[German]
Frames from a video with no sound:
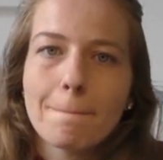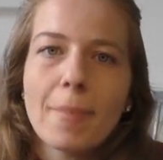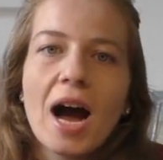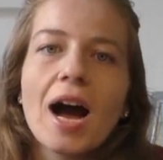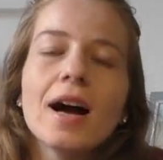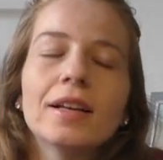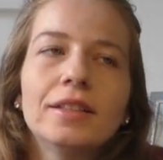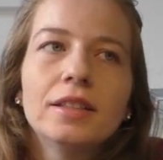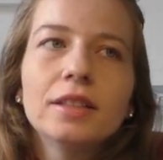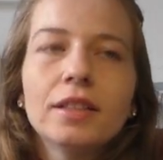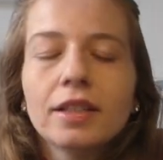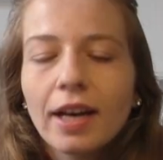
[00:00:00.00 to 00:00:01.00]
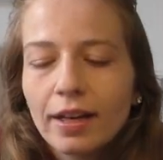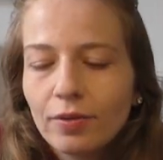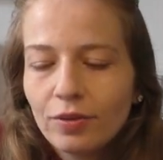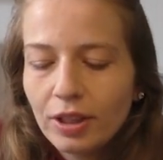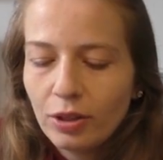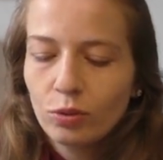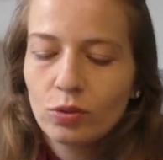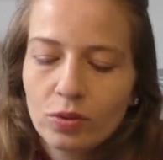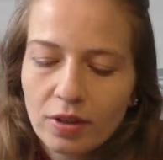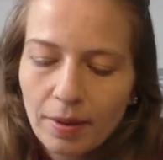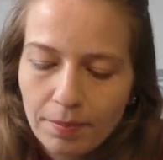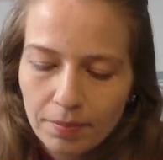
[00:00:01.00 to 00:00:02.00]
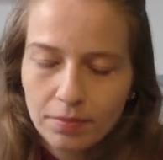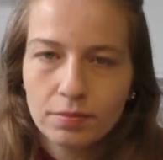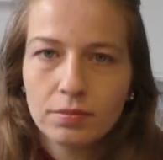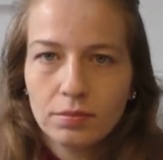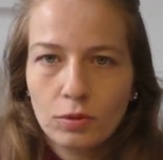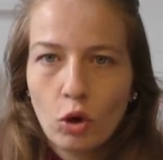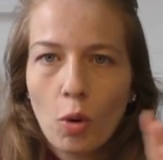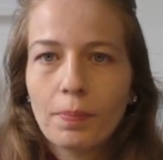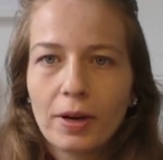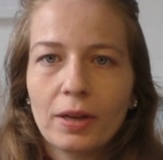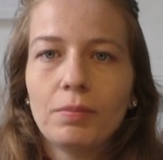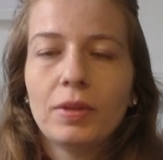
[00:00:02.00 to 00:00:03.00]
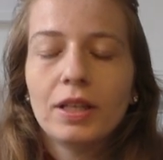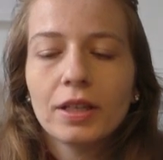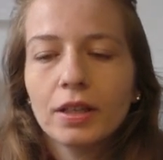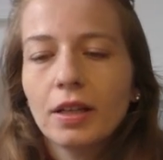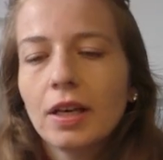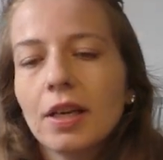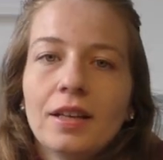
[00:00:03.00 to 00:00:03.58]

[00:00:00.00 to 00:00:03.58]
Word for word: Mali in einem Video zusammen komprimieren.